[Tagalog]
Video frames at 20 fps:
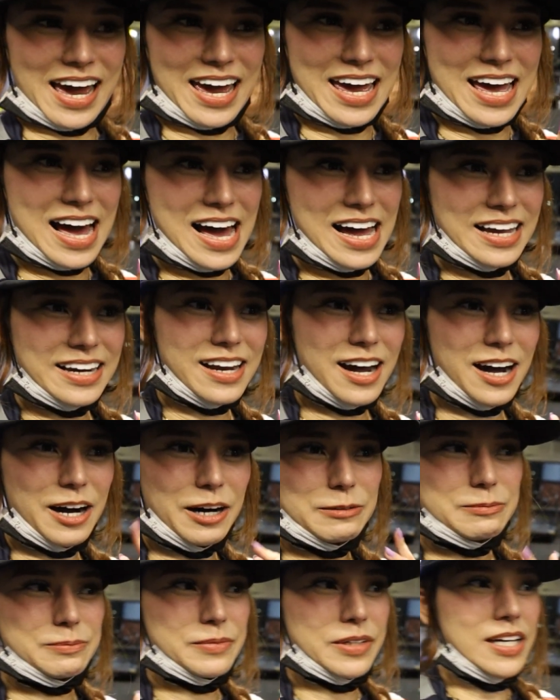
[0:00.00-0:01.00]
ayan,
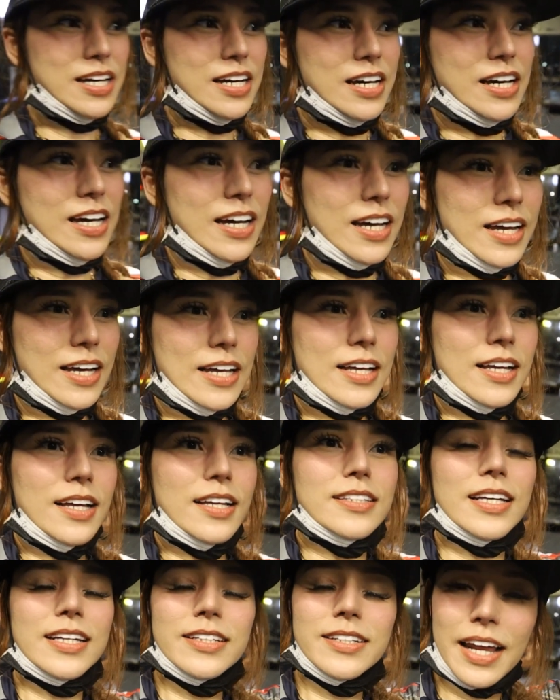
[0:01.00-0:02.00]
um,
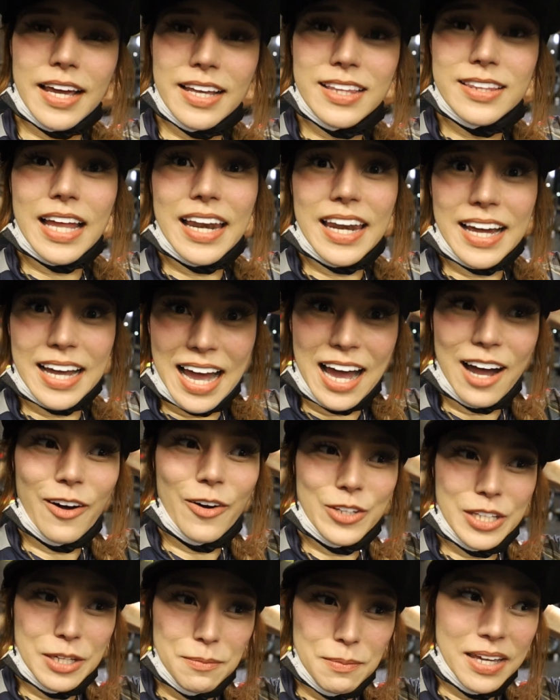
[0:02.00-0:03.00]
tinrain talaga
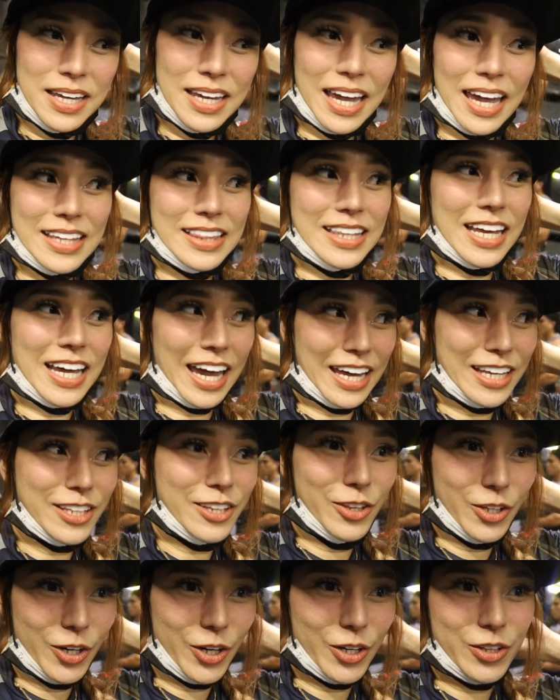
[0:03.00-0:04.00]
ako ni Ming and ni Ken
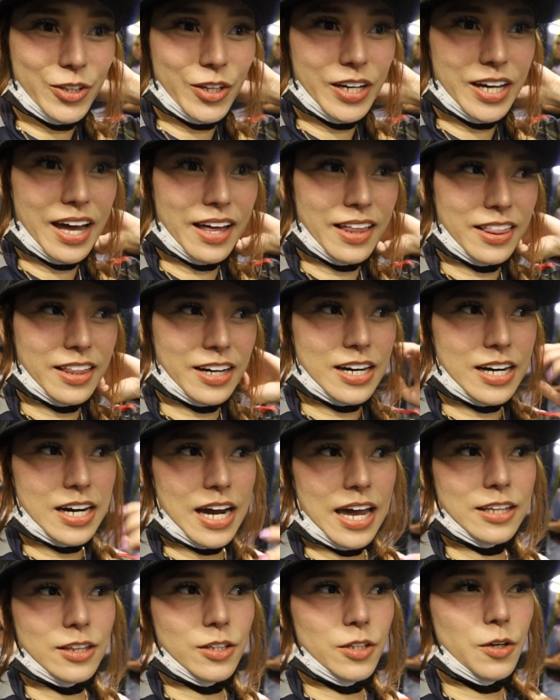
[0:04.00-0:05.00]
noon together.
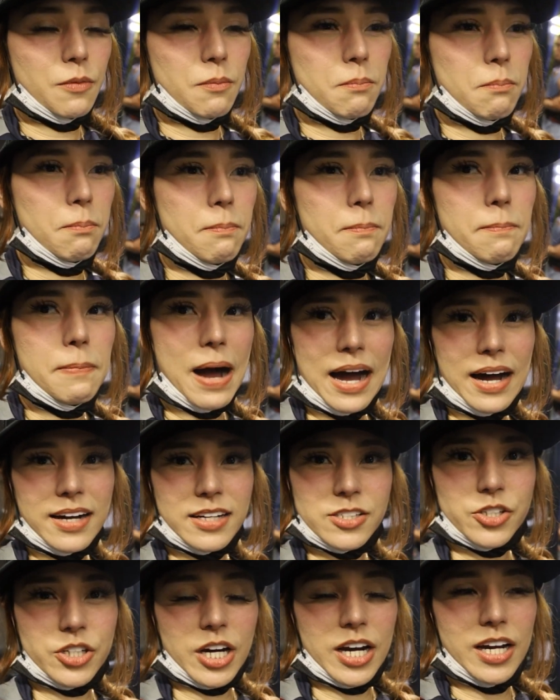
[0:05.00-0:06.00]
And yung back
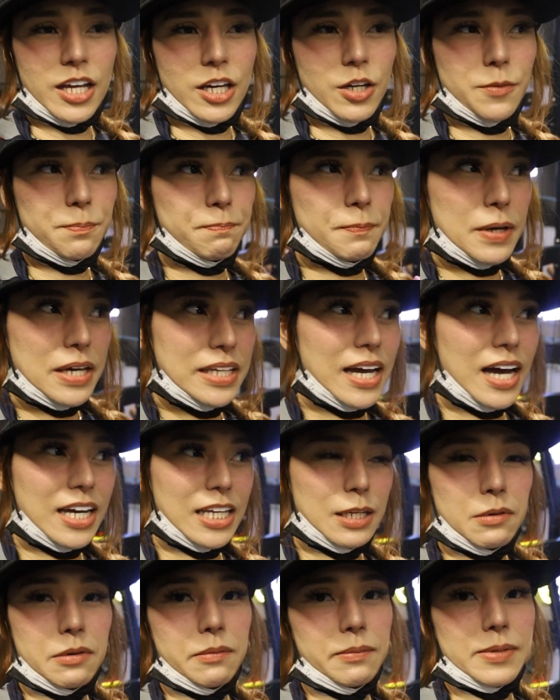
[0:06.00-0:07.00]
training, yung pinaka
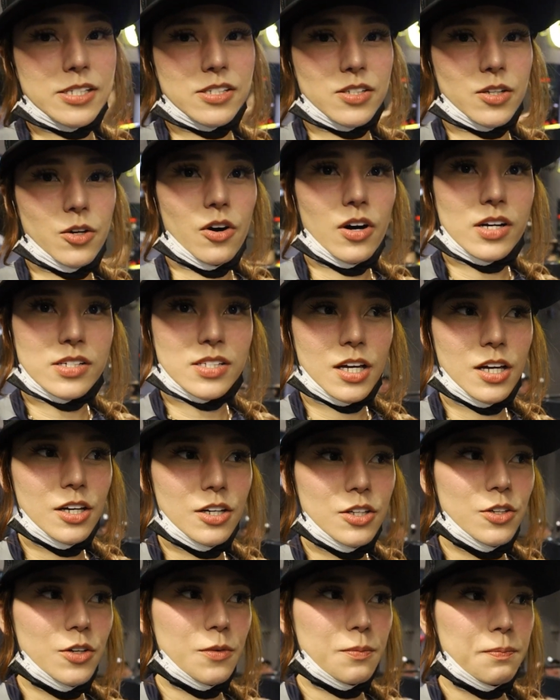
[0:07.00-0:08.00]
nami-miss ko kasi
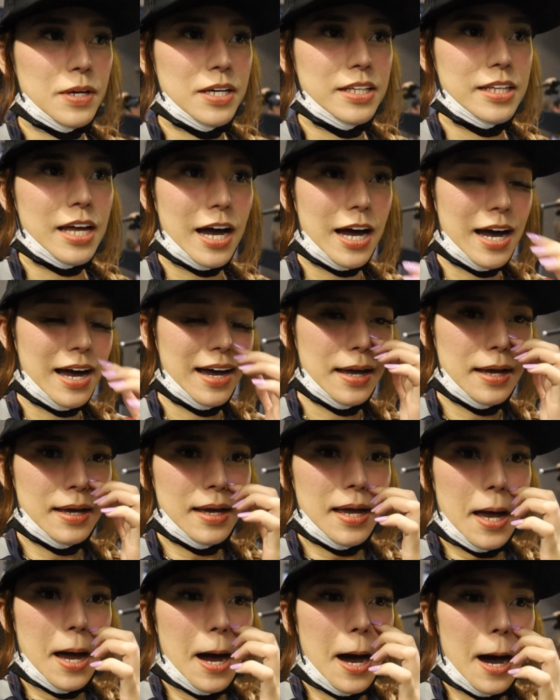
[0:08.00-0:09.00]
yun yung pinaka,
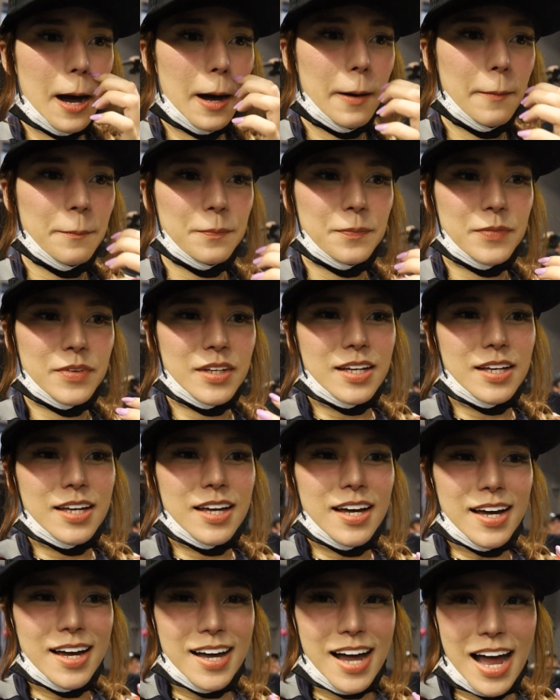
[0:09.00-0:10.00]
um,
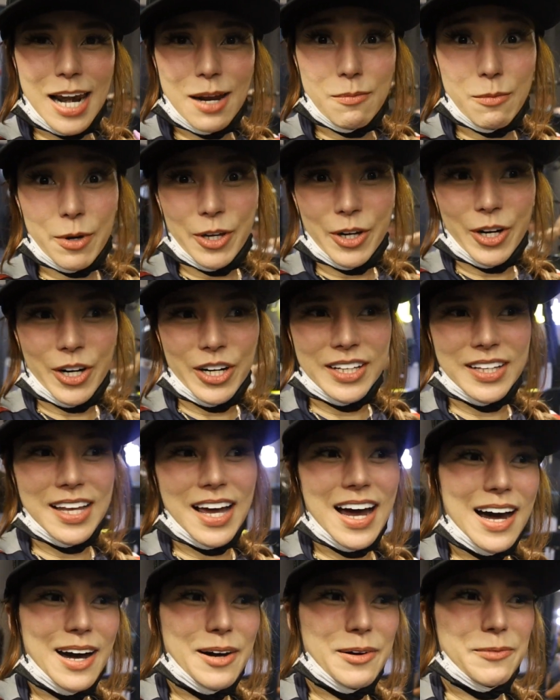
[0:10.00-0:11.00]
alam mo yon
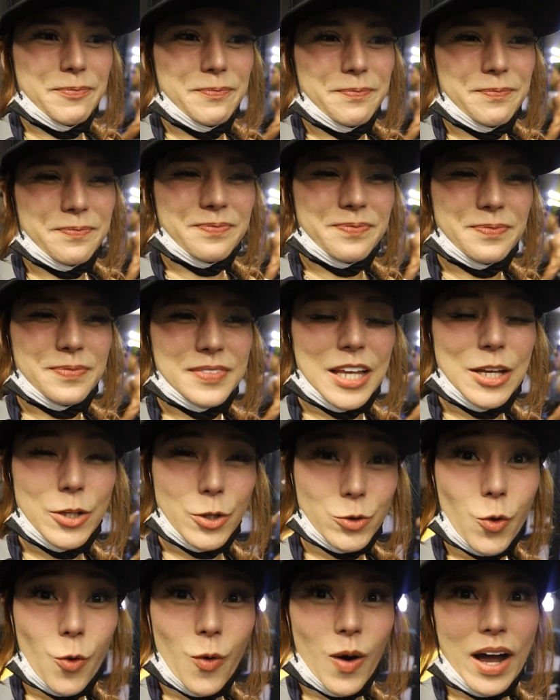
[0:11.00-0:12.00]
um,
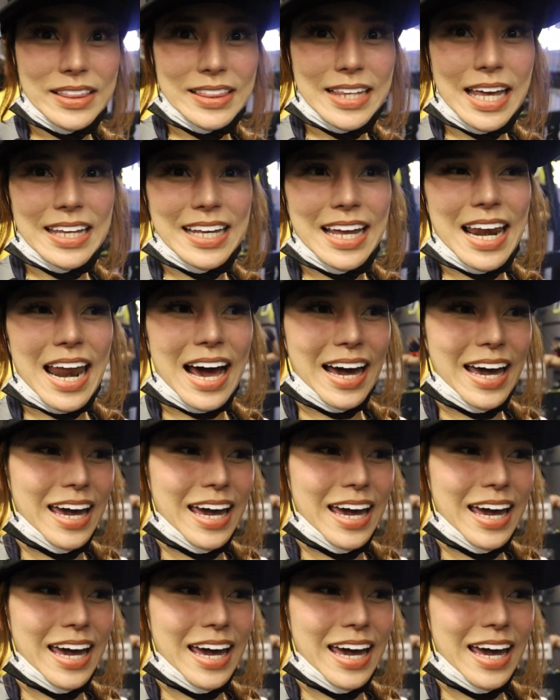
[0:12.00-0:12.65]
tinutukan din nila